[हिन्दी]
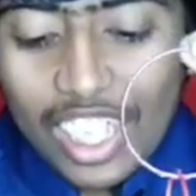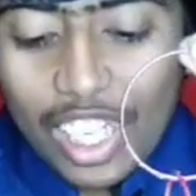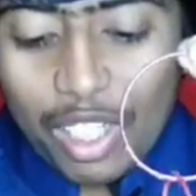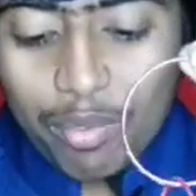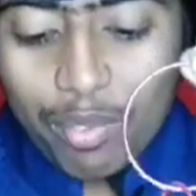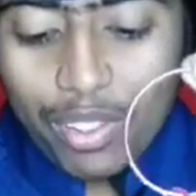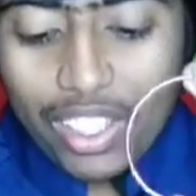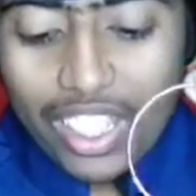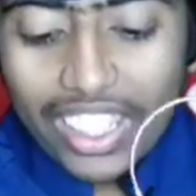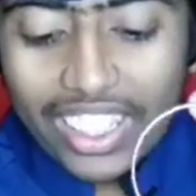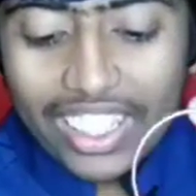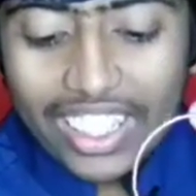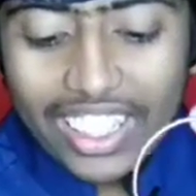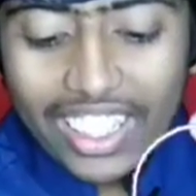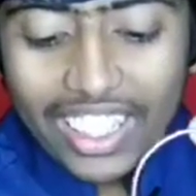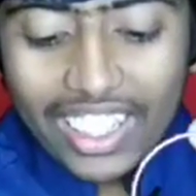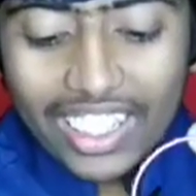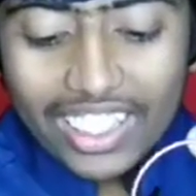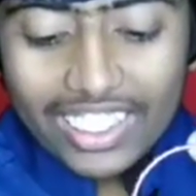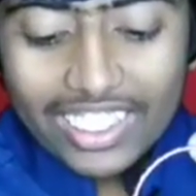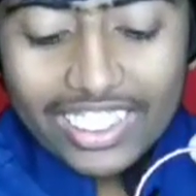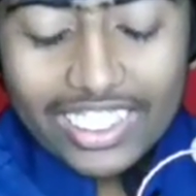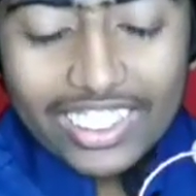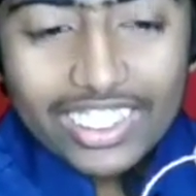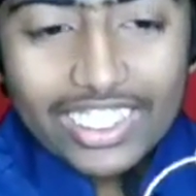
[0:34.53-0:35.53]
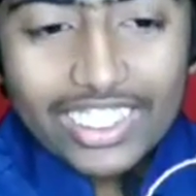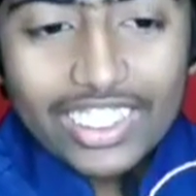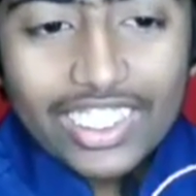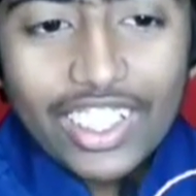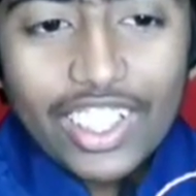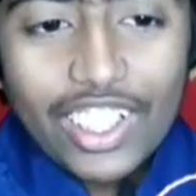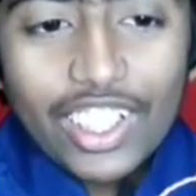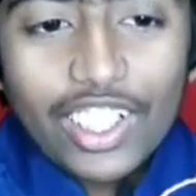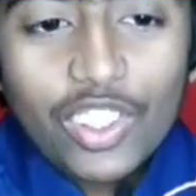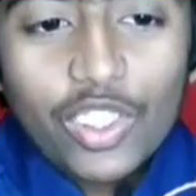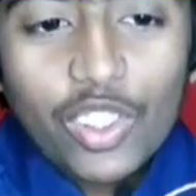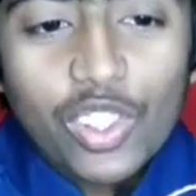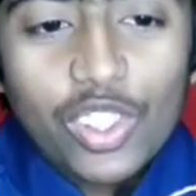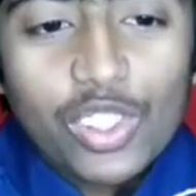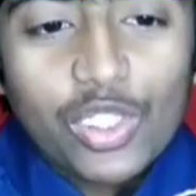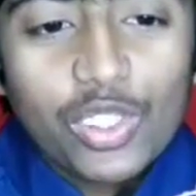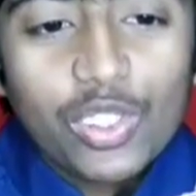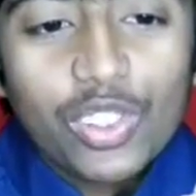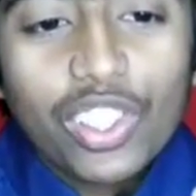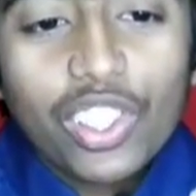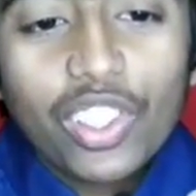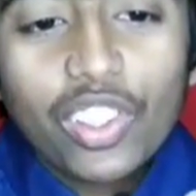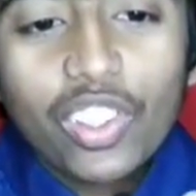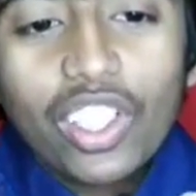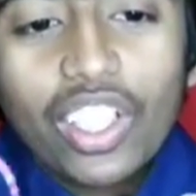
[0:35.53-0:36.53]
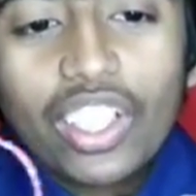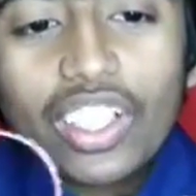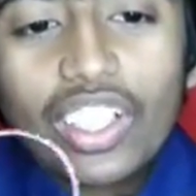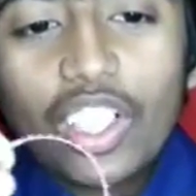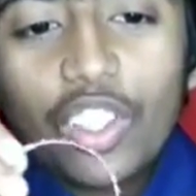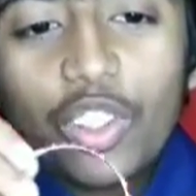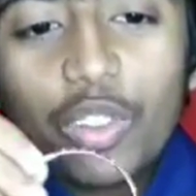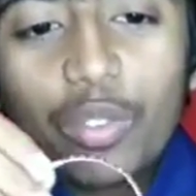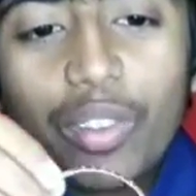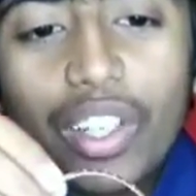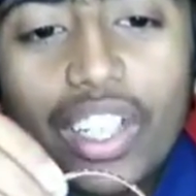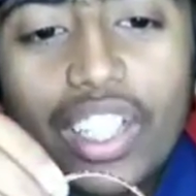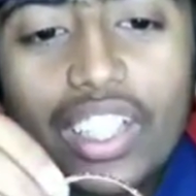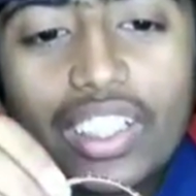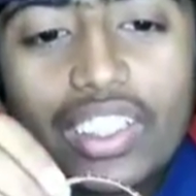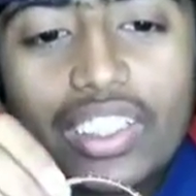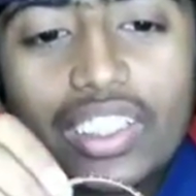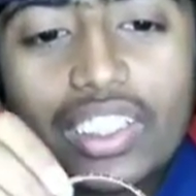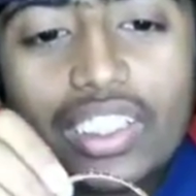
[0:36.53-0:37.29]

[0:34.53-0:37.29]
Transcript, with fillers: अब देखिए एक और चूड़ी को लेता हूं मैं